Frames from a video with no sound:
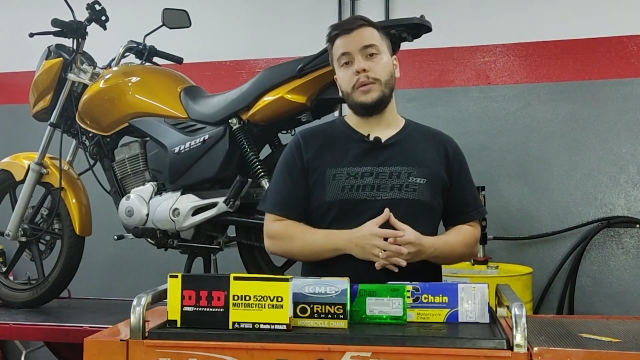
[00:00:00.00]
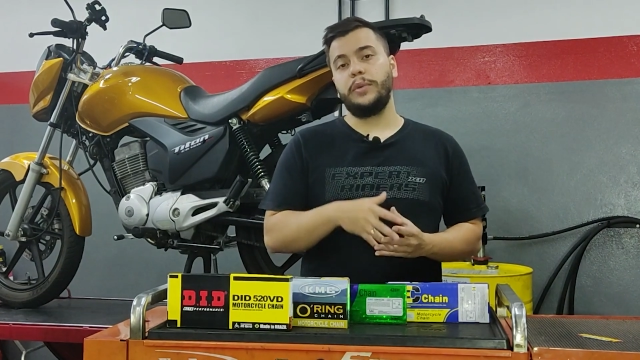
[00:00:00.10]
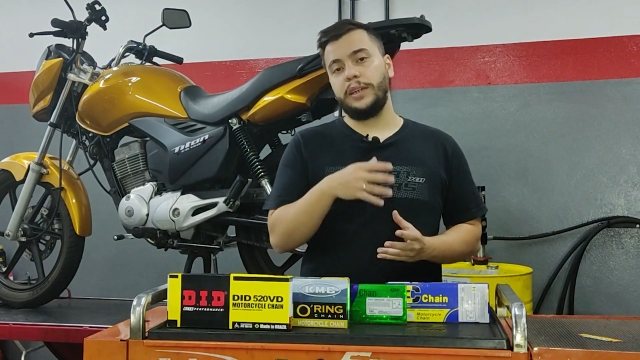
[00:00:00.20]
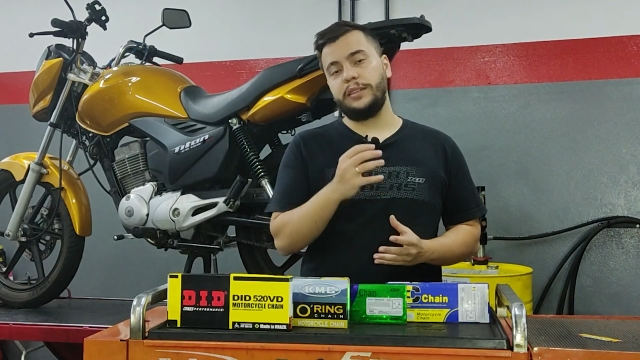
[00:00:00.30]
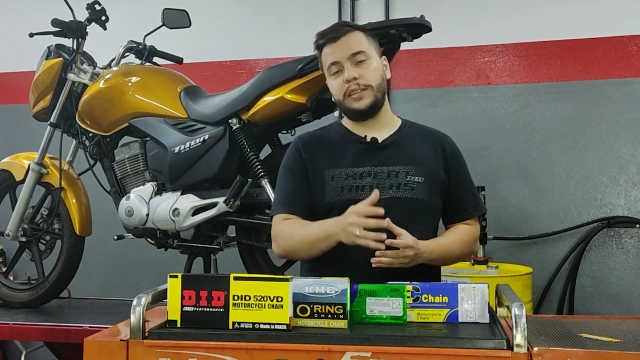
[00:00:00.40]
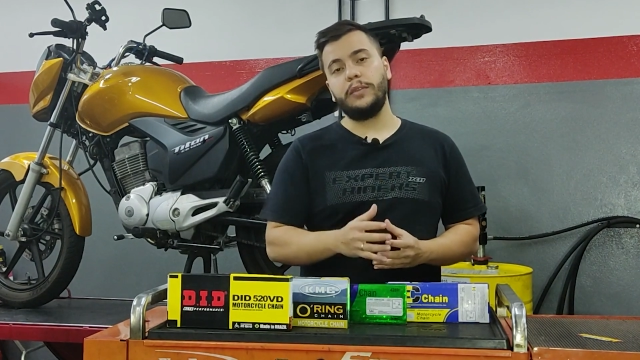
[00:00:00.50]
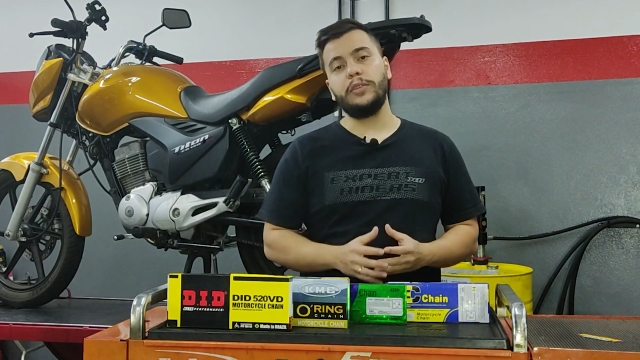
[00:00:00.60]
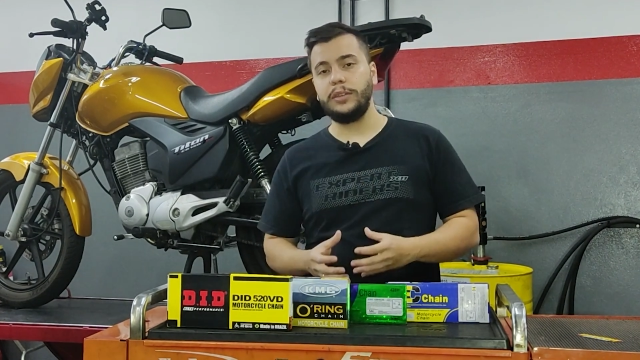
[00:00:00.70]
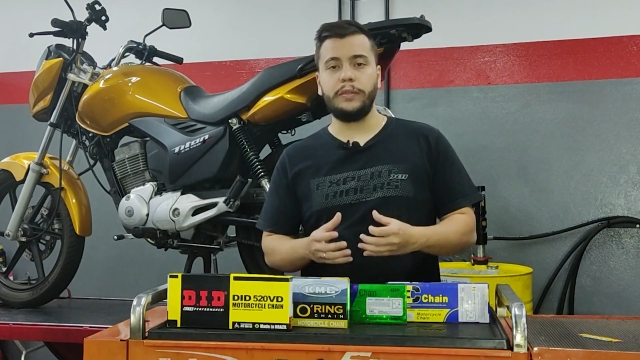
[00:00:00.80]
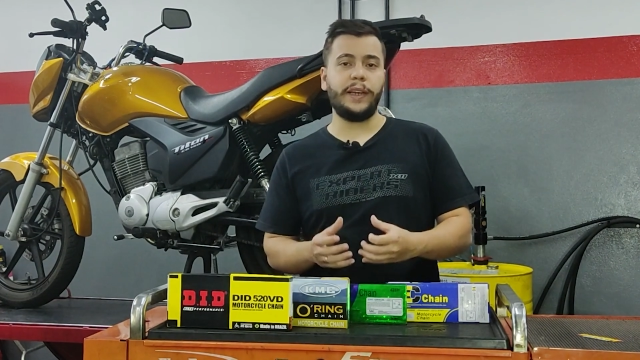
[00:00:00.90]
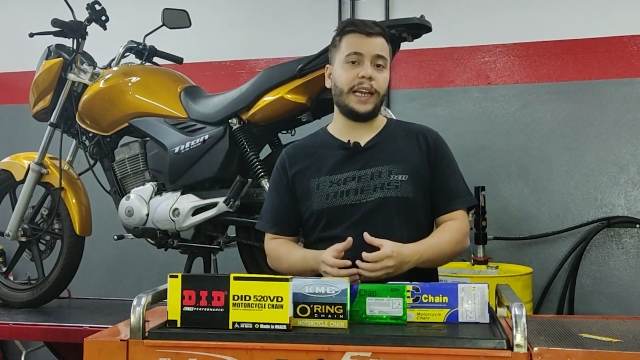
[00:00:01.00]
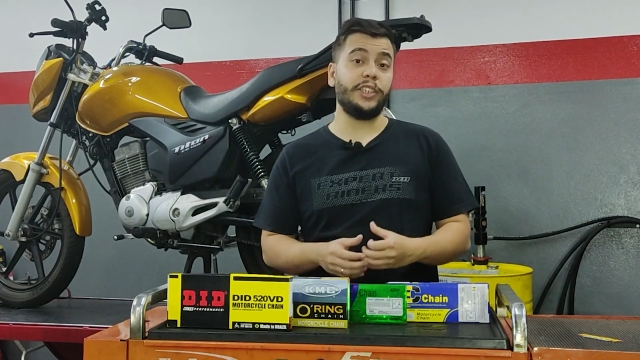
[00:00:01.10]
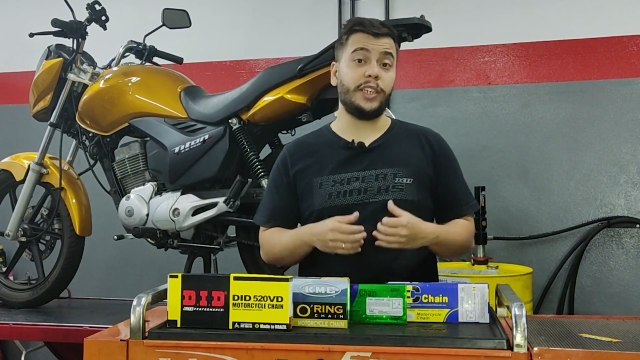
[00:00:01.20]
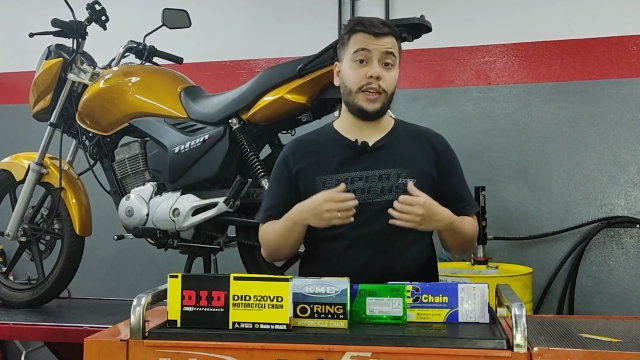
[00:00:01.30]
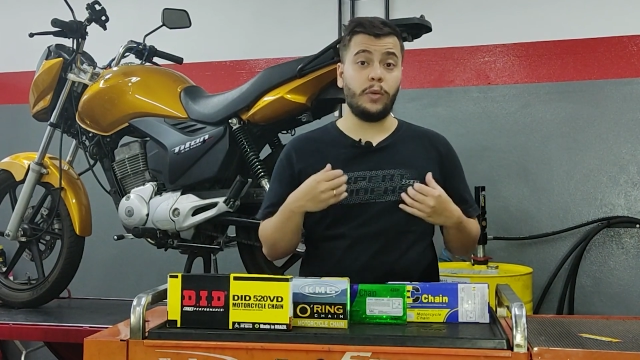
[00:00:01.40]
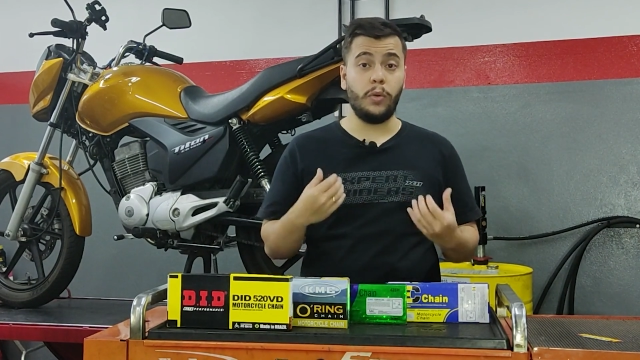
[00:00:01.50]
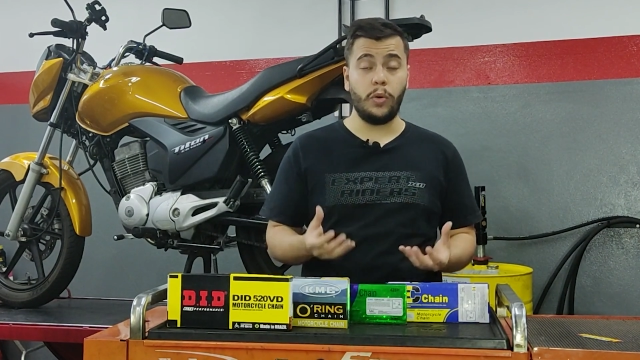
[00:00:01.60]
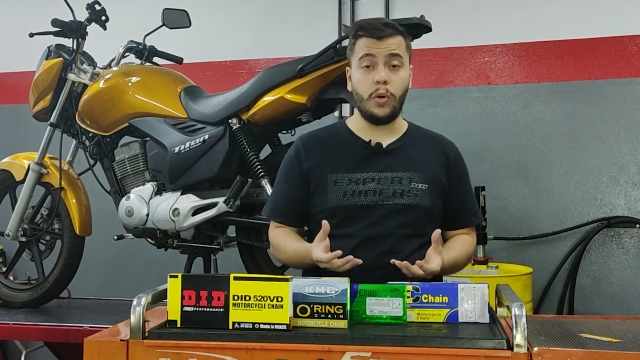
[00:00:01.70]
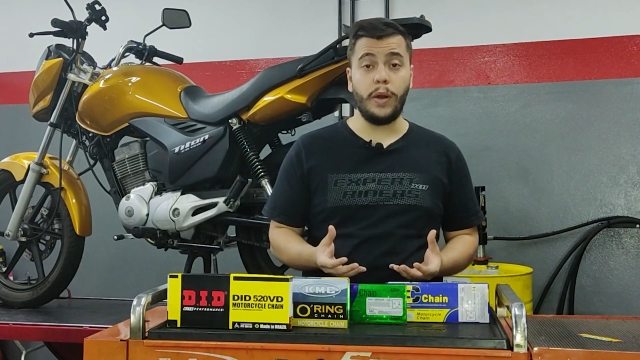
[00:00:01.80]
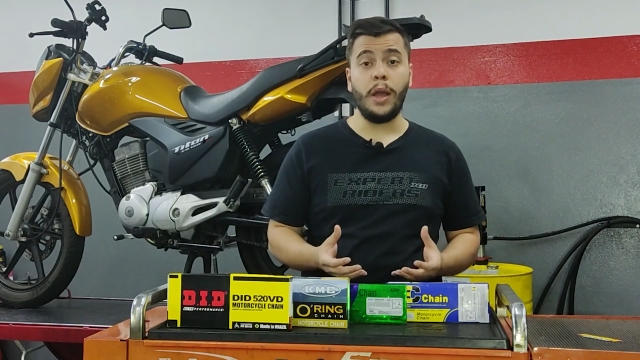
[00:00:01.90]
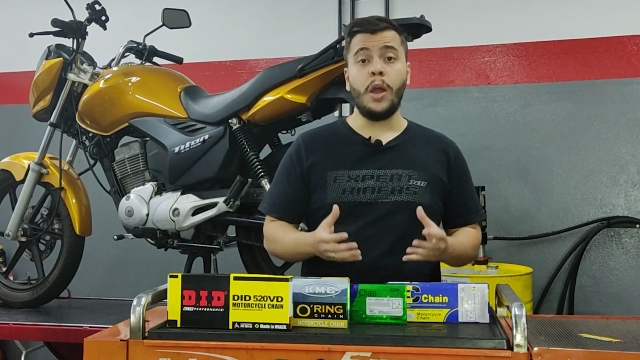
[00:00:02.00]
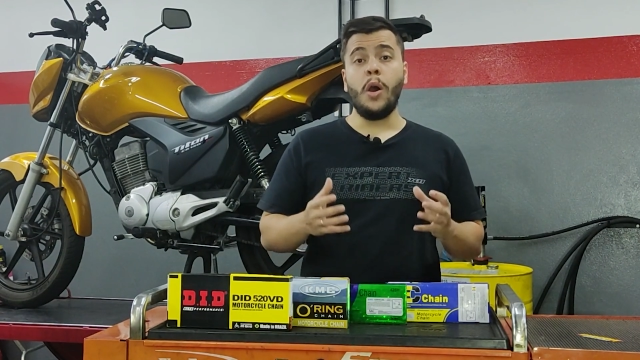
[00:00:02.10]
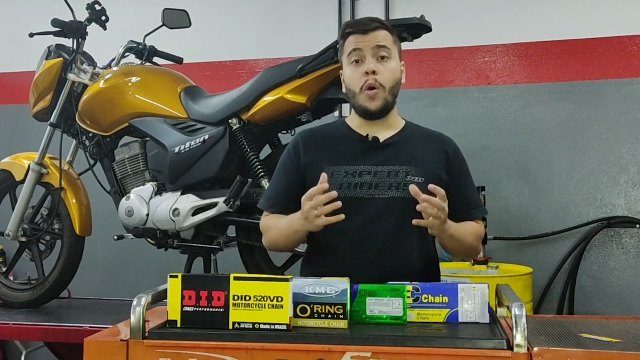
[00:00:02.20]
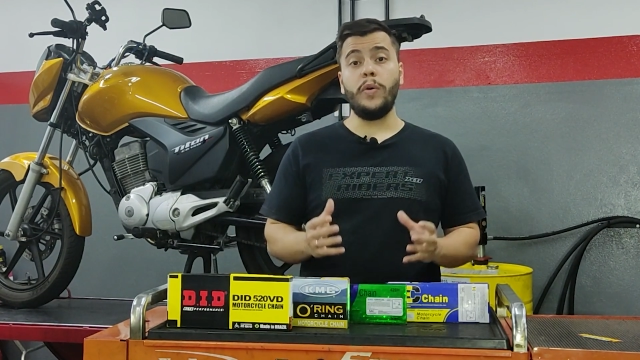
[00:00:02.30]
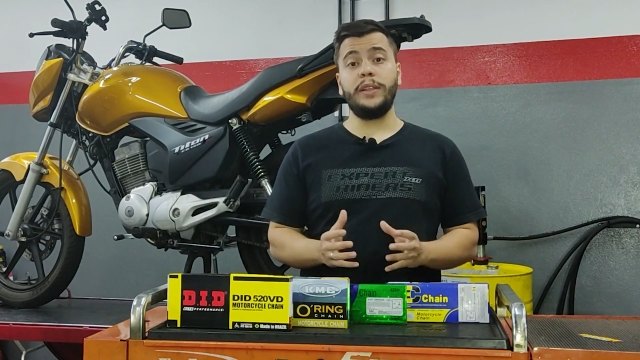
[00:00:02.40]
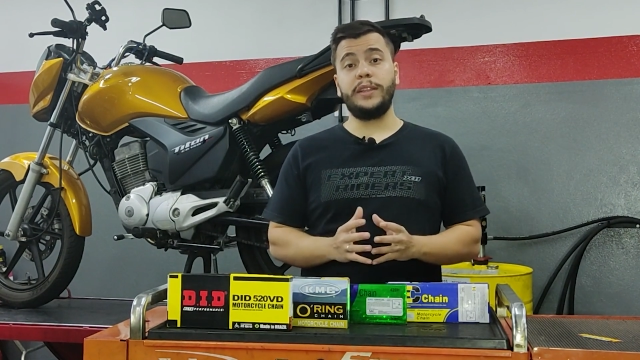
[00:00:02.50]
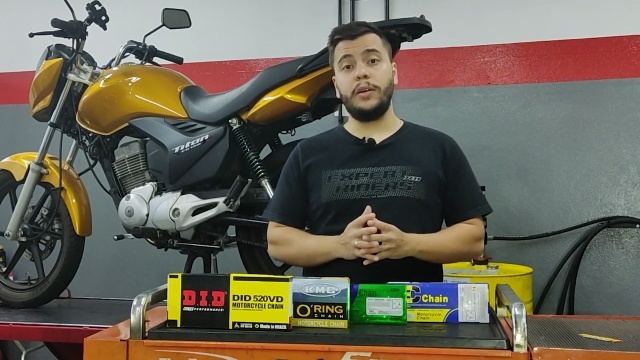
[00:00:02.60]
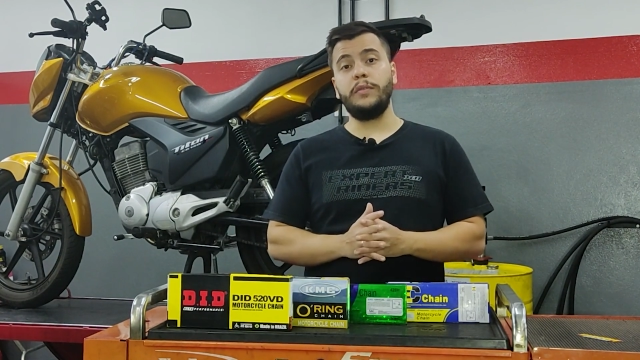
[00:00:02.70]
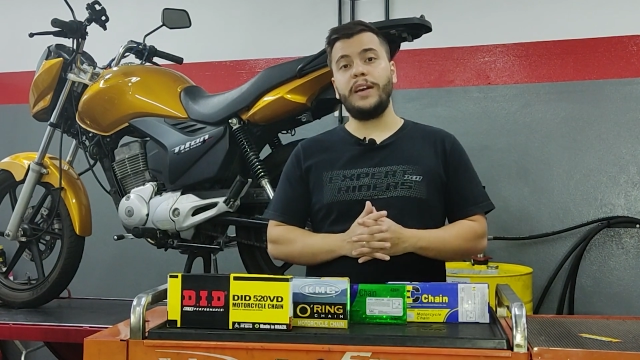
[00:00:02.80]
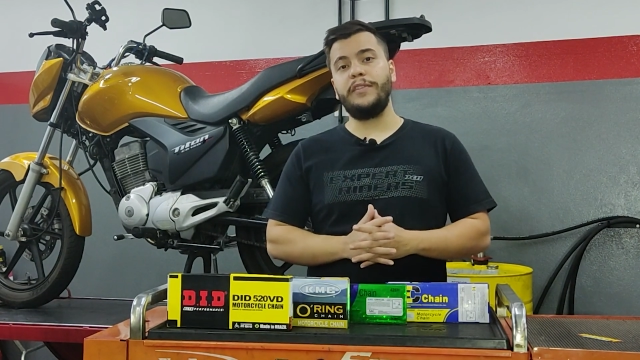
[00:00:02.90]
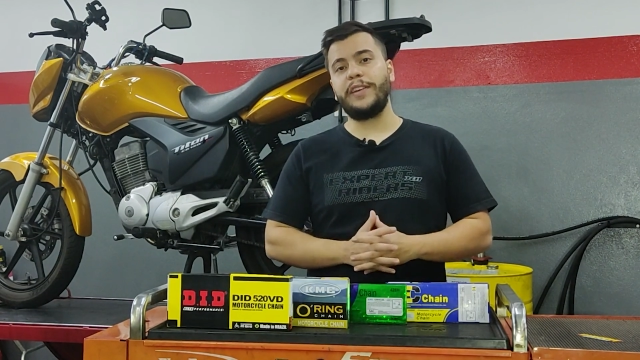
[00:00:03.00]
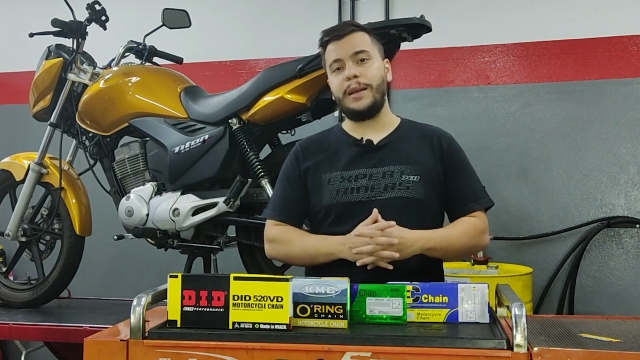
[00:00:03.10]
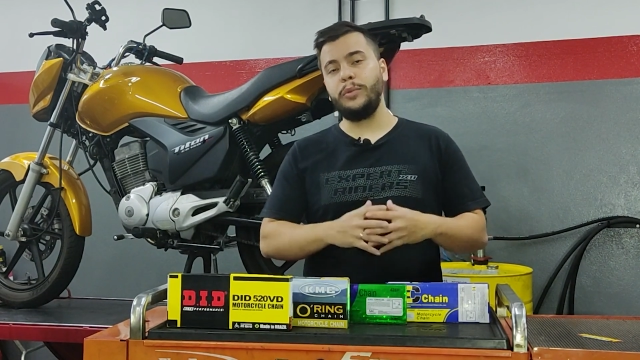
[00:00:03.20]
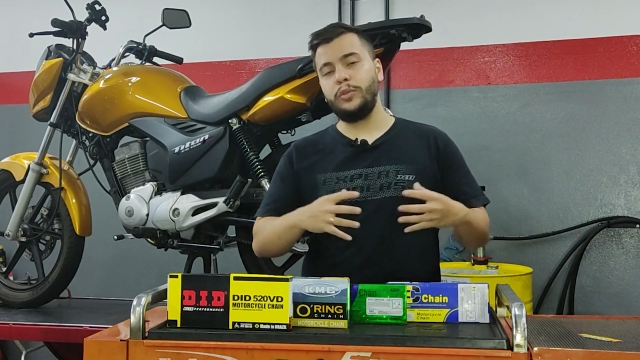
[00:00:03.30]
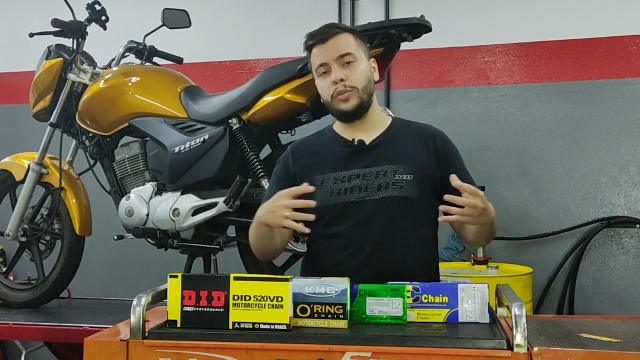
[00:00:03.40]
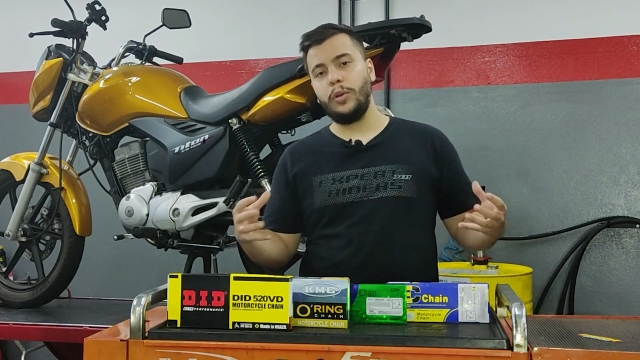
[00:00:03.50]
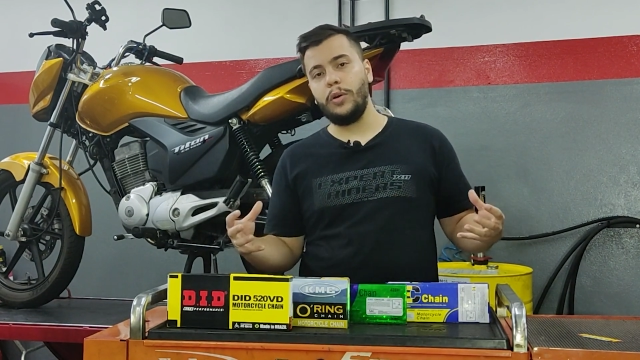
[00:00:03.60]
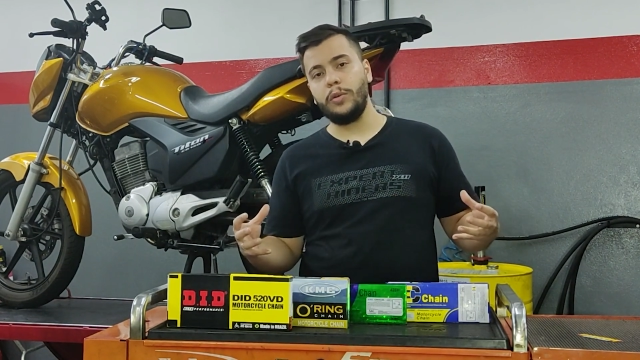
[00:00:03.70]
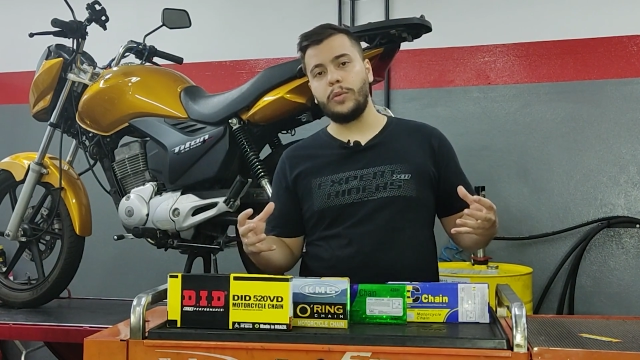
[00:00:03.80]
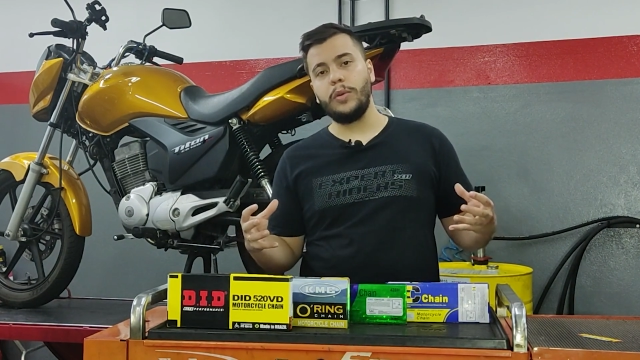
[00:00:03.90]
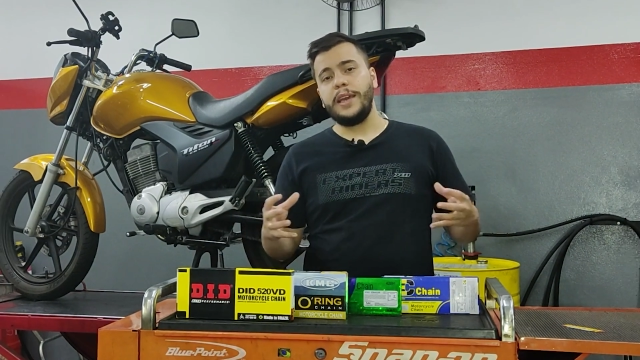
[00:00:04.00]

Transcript: porque senão você não vai encaixar na coroa ou então vai ficar muito longo.